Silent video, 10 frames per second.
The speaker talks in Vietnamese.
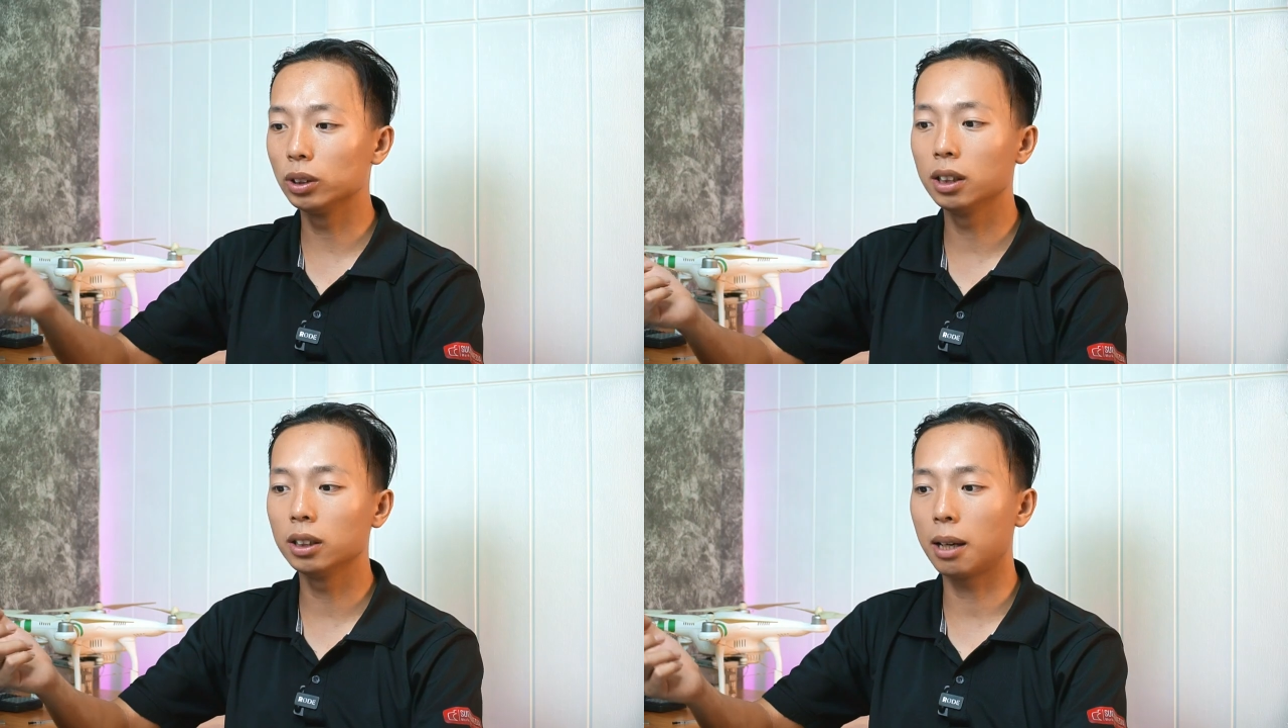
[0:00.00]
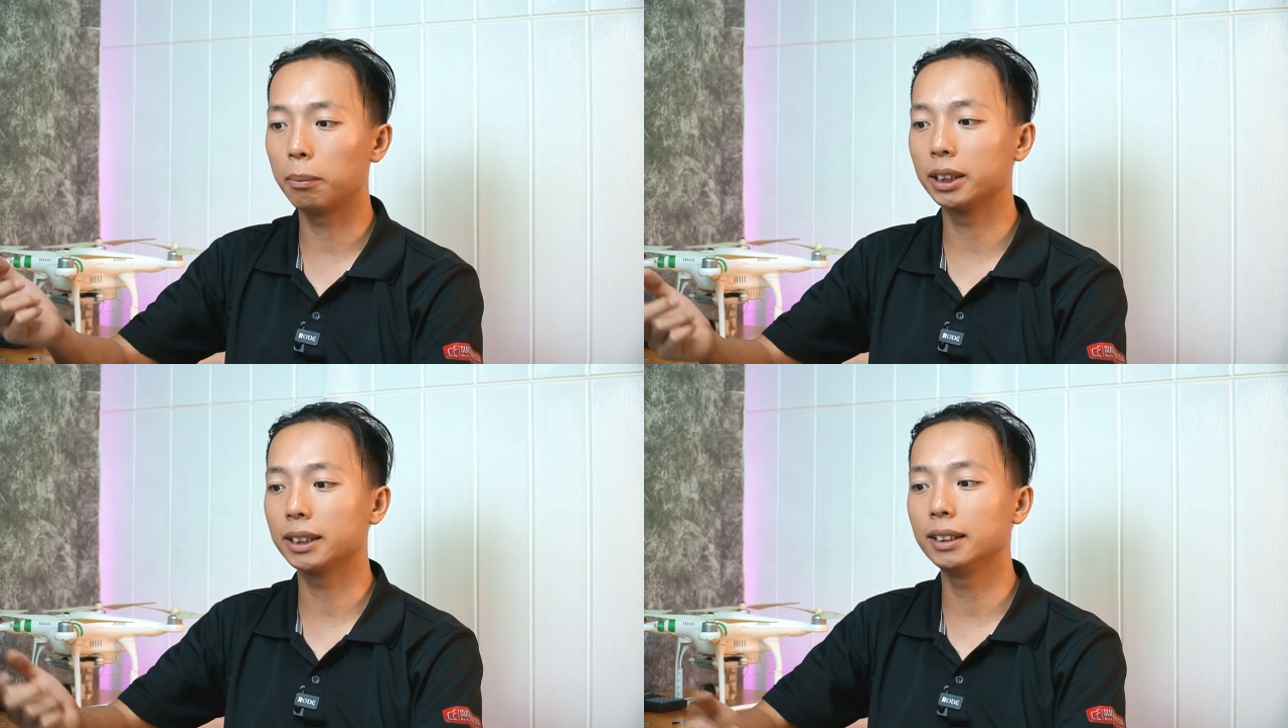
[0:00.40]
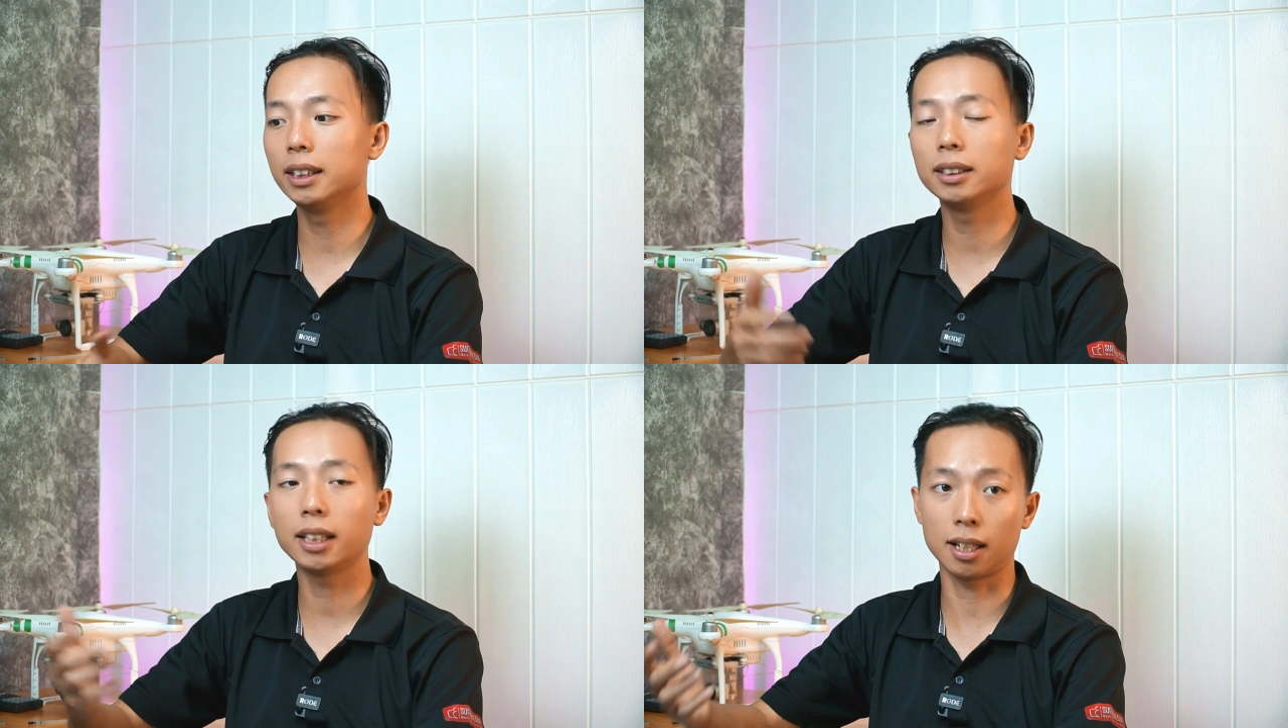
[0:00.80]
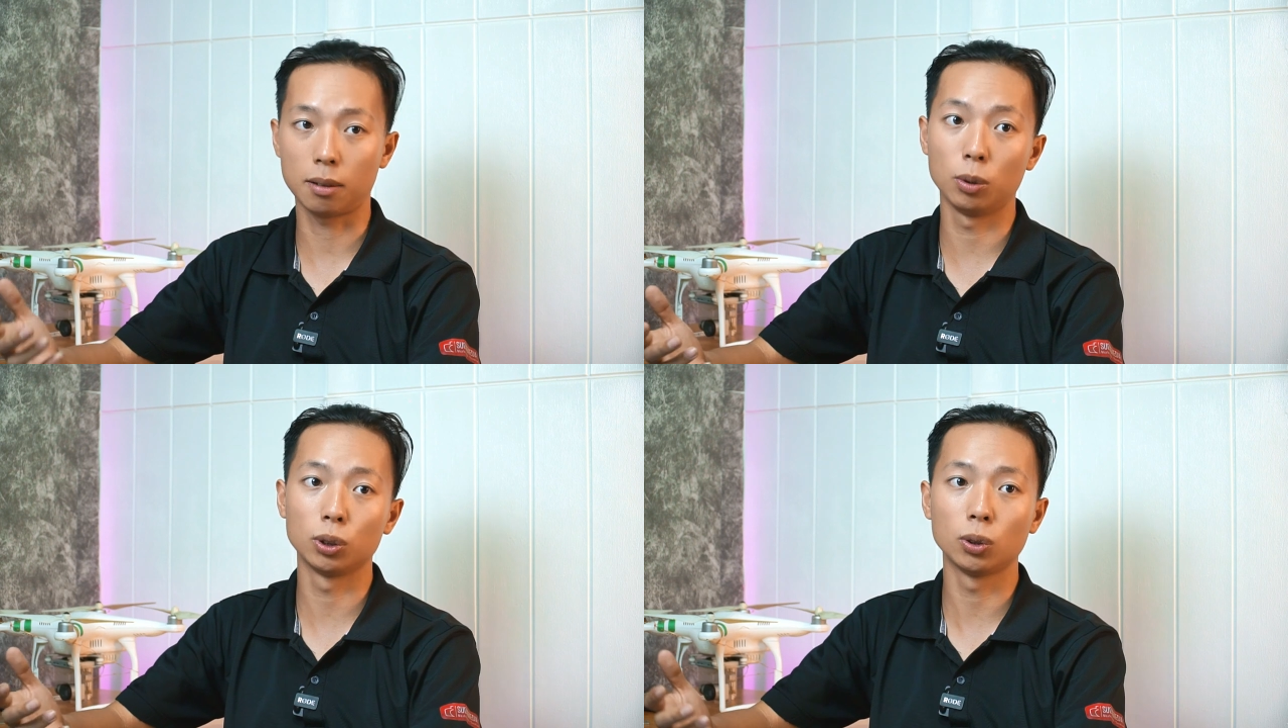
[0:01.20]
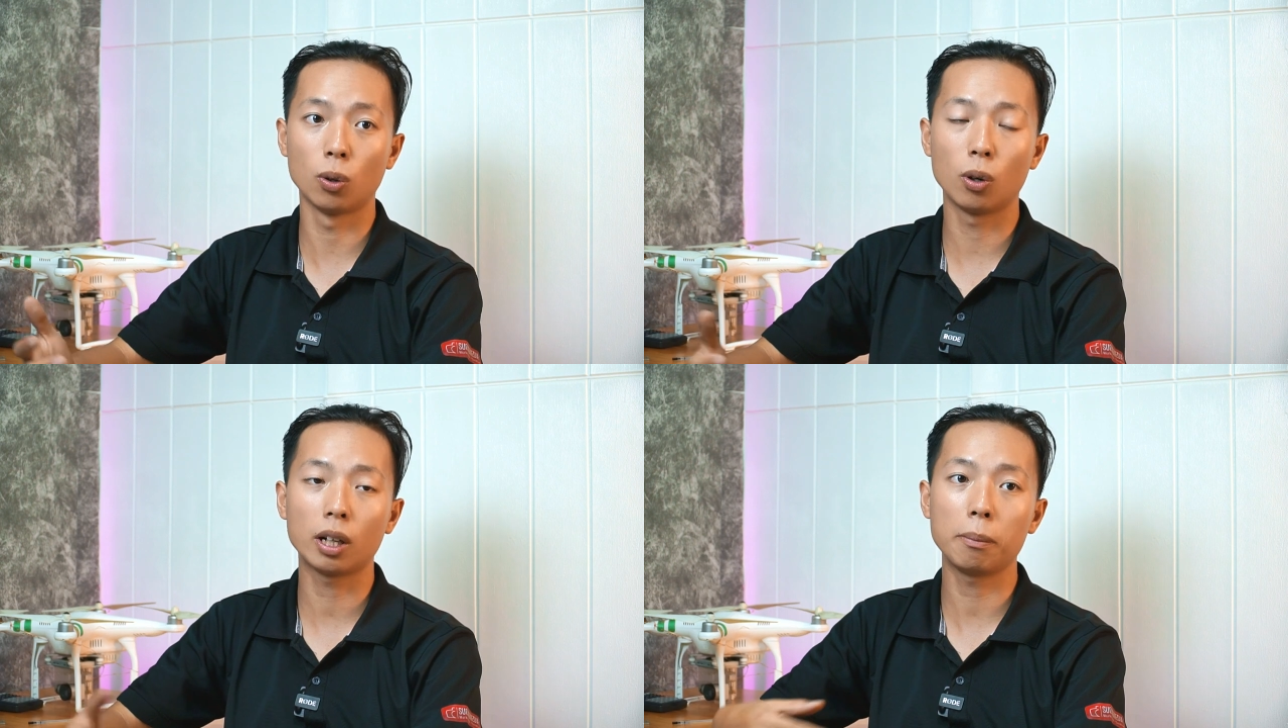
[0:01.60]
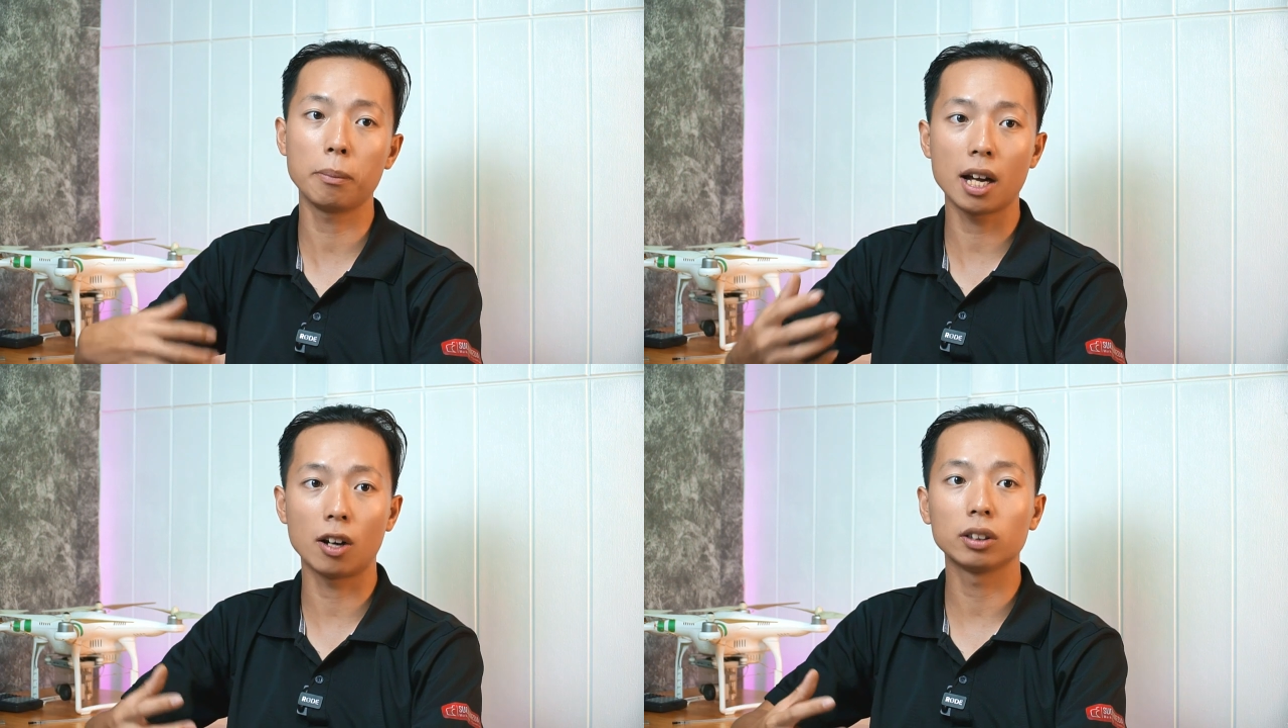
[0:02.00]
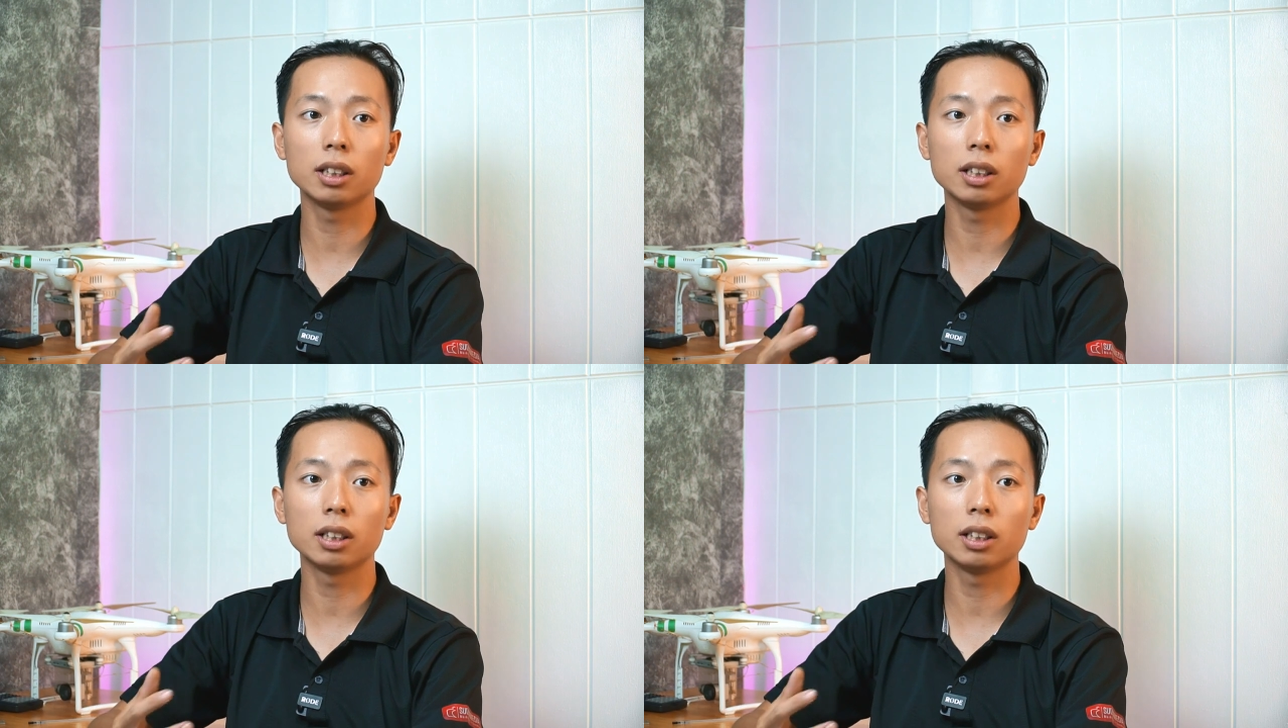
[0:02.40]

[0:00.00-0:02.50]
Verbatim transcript: như là mình sẽ chia sẻ một số cái mẹo,